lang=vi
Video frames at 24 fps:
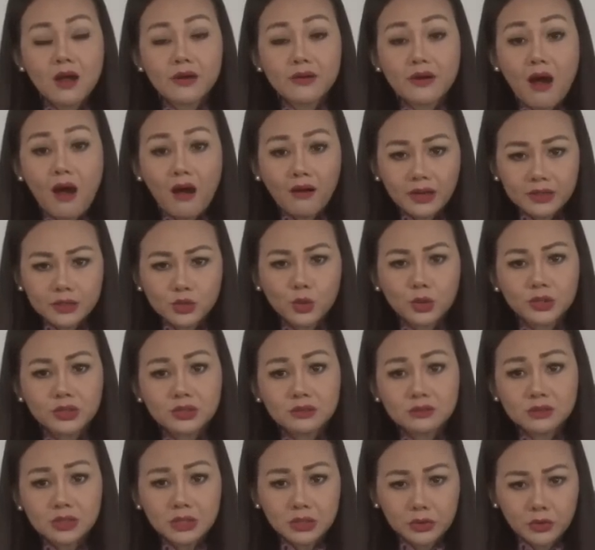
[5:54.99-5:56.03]
Đó là chuyện
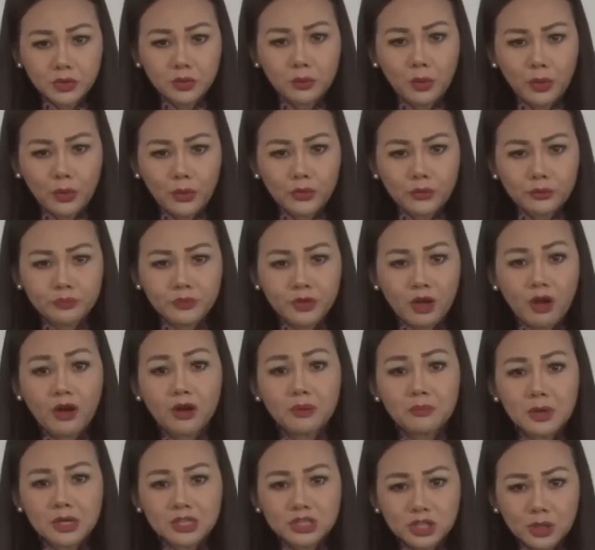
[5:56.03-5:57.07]
chính trị nội bộ,
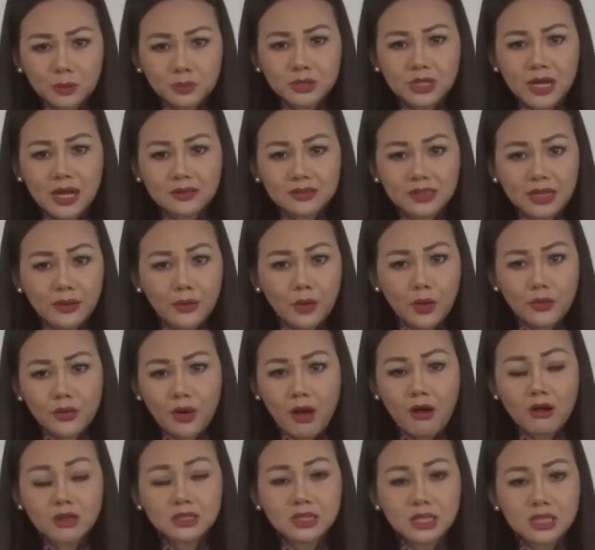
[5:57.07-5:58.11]
họ bất chấp rằng thái độ
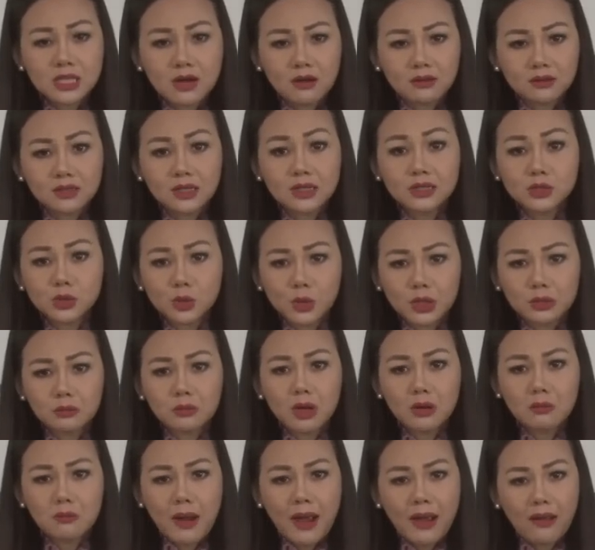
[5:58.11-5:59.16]
đó sẽ dẫn tới chuyện
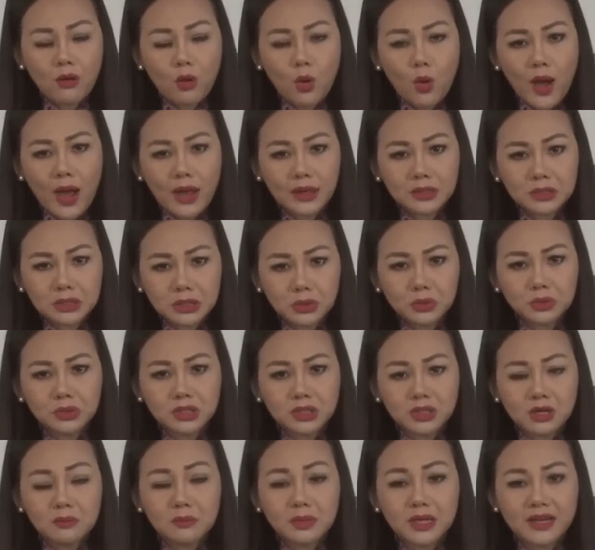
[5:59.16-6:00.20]
mất mạng của hàng triệu
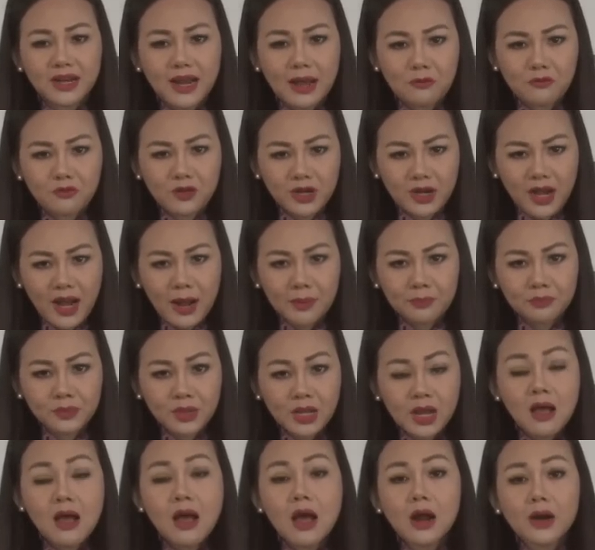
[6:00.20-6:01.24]
người ở miền Nam Việt Nam,
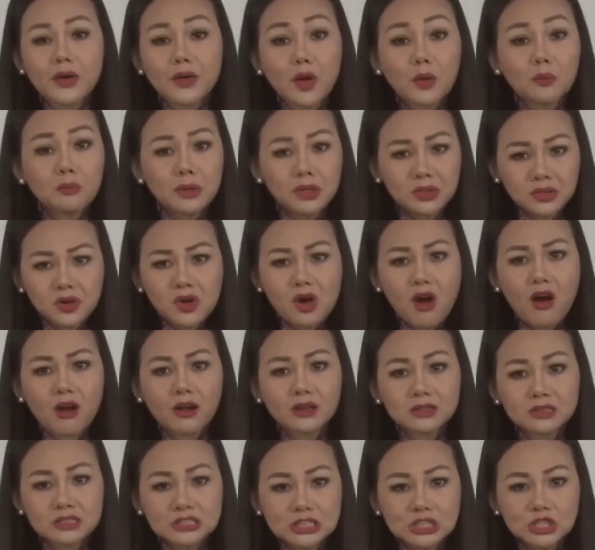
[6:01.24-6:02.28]
đồng minh của
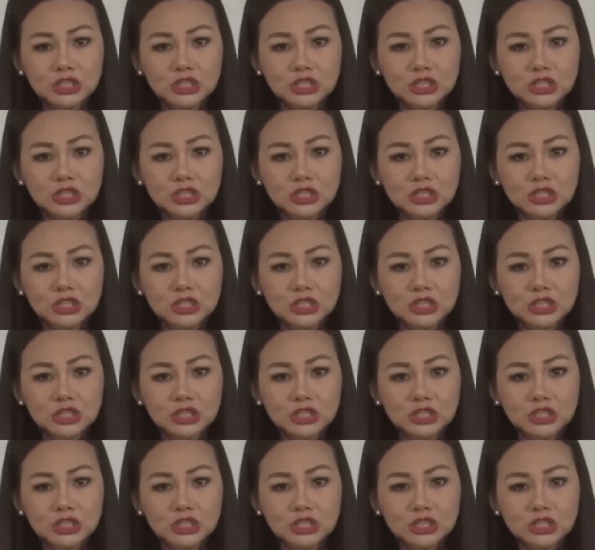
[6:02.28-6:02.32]
họ từ